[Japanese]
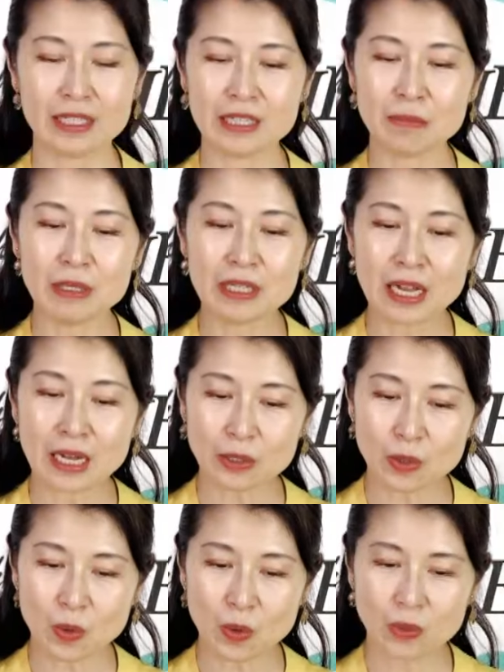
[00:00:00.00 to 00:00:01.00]
君が
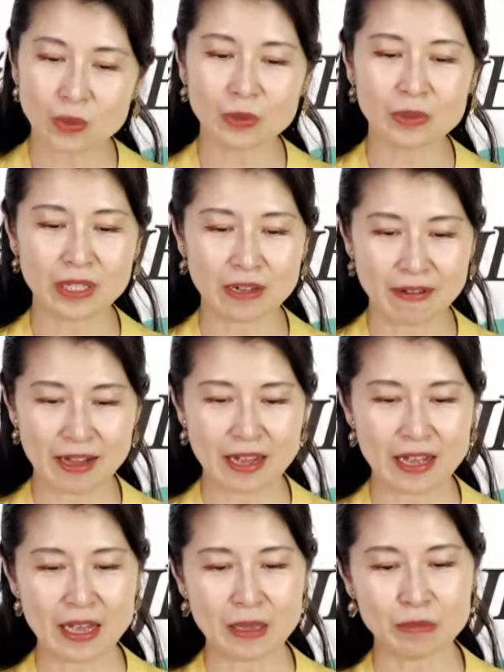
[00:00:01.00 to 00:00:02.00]
代の歌
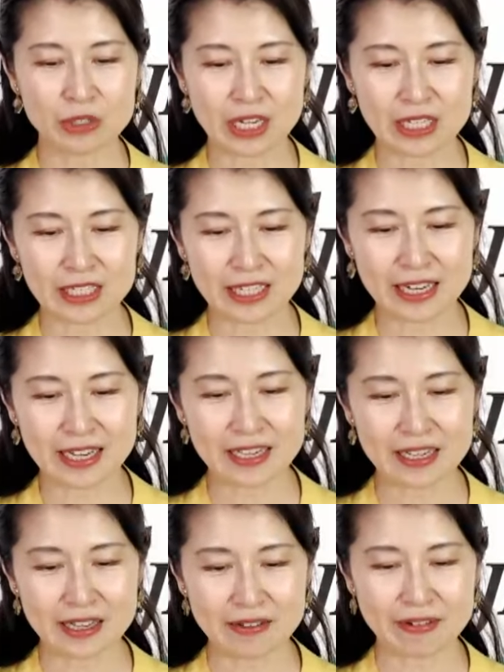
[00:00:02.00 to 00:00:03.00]
は昔か
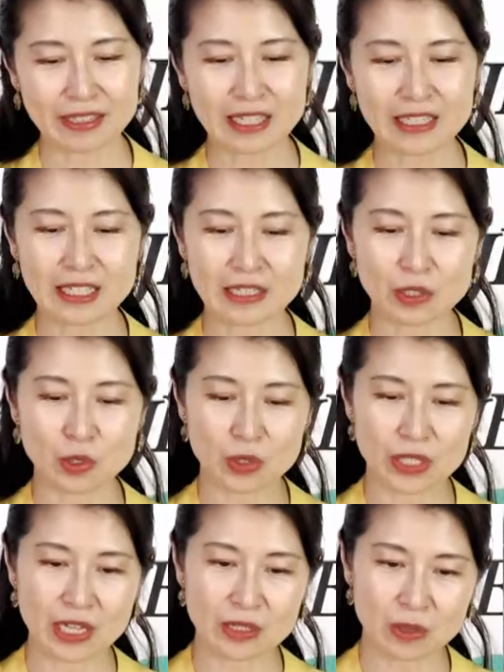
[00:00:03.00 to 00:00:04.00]
ら私たち
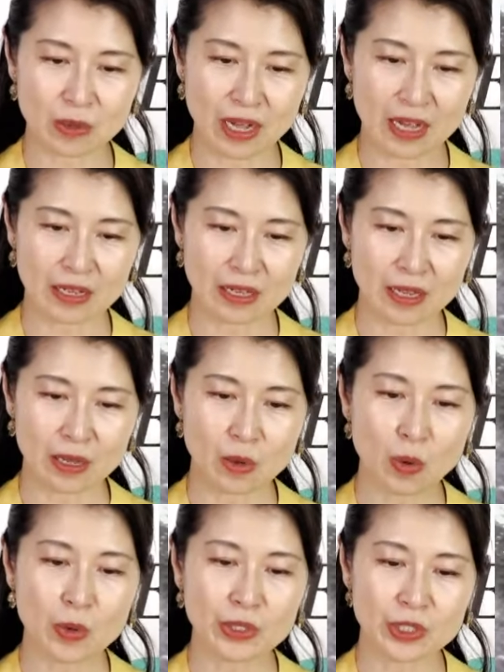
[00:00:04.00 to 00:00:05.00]
の先祖が
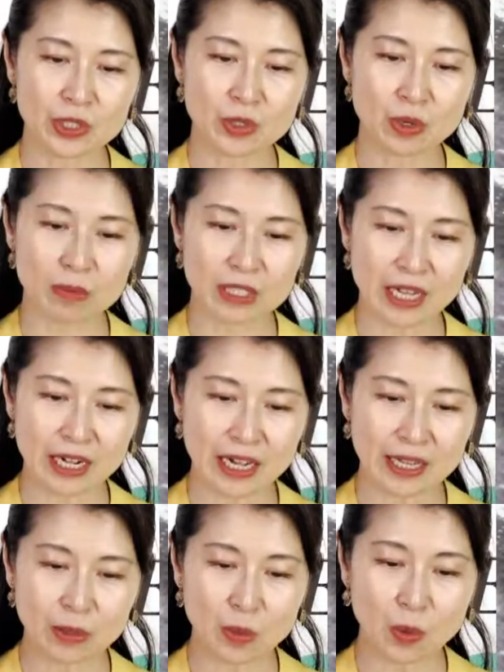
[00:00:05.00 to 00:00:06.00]
皇室の見
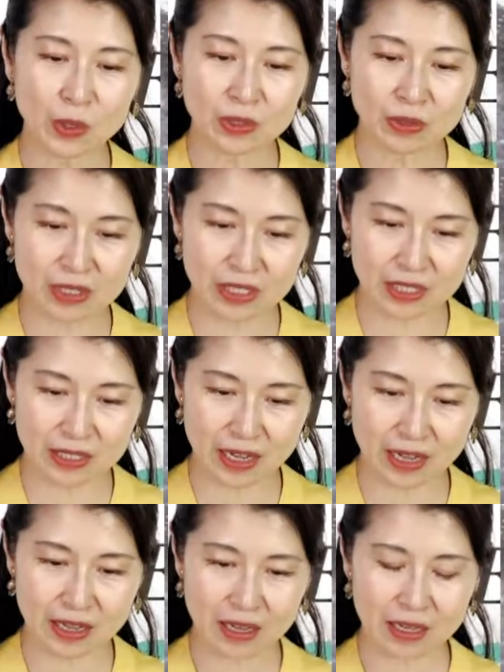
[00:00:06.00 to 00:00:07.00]
境をお祈りし
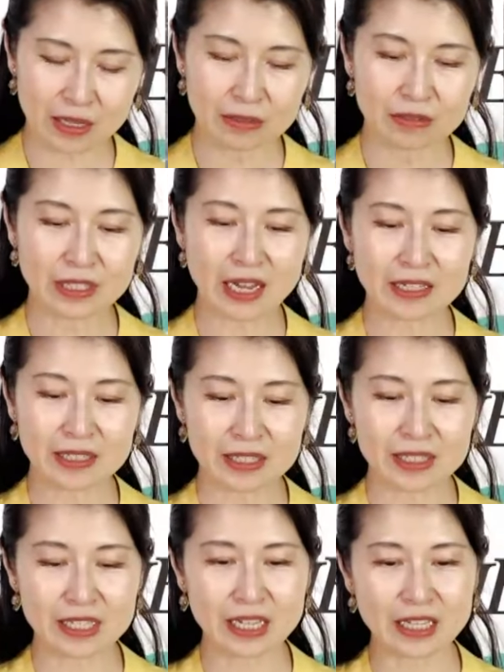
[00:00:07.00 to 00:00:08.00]
て歌い
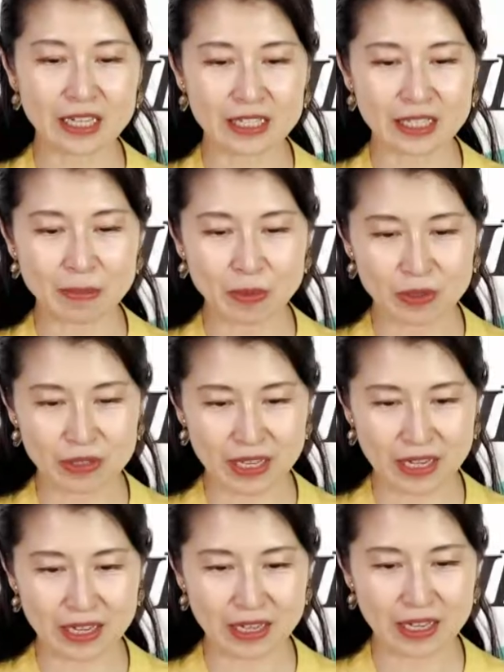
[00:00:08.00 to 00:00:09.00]
続けてきたもの
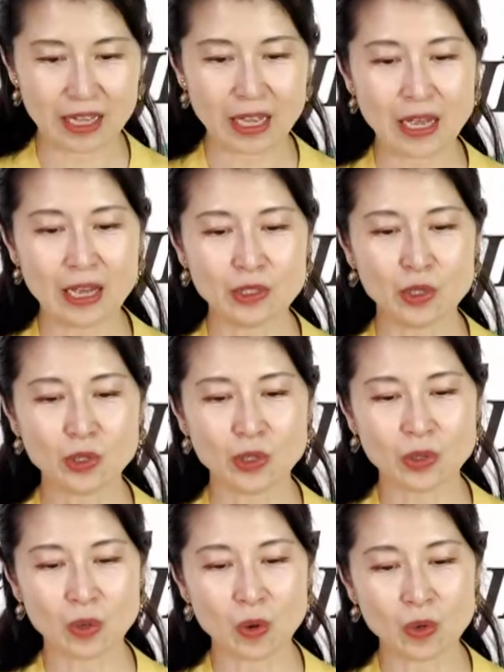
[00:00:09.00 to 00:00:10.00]
で、
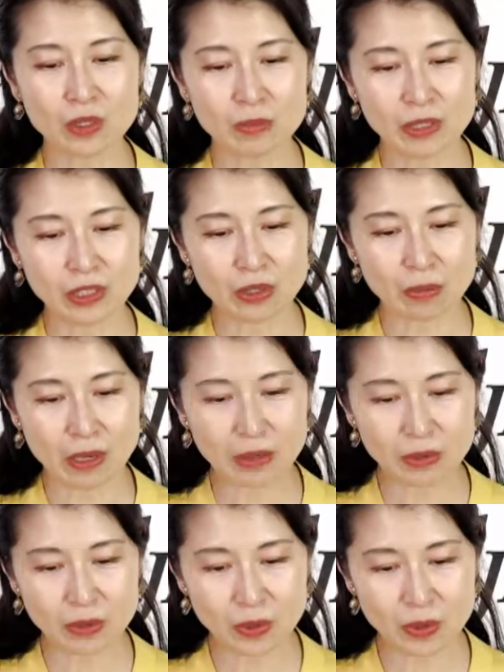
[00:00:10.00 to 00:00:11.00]
世々の国民の真
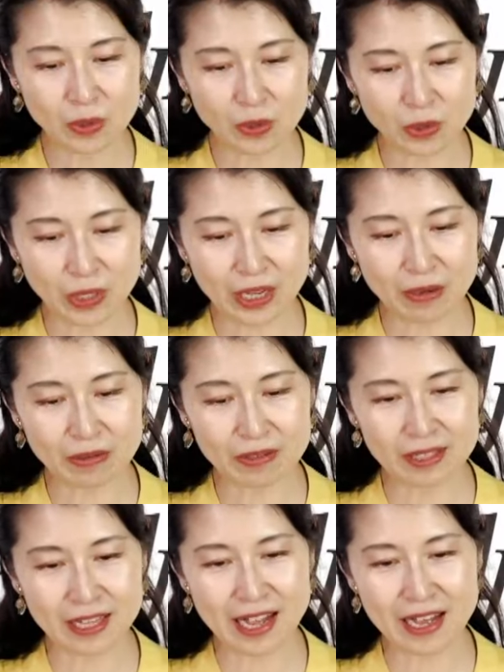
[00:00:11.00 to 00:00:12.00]
心の溶け込
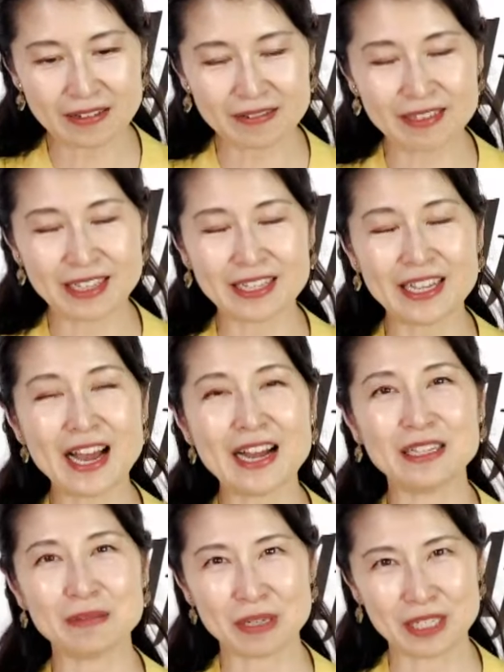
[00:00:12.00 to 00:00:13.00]
んだ歌で
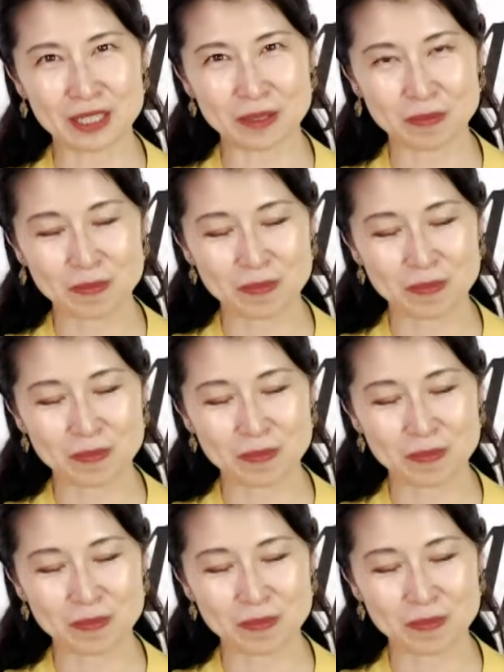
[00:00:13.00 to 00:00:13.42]
あります。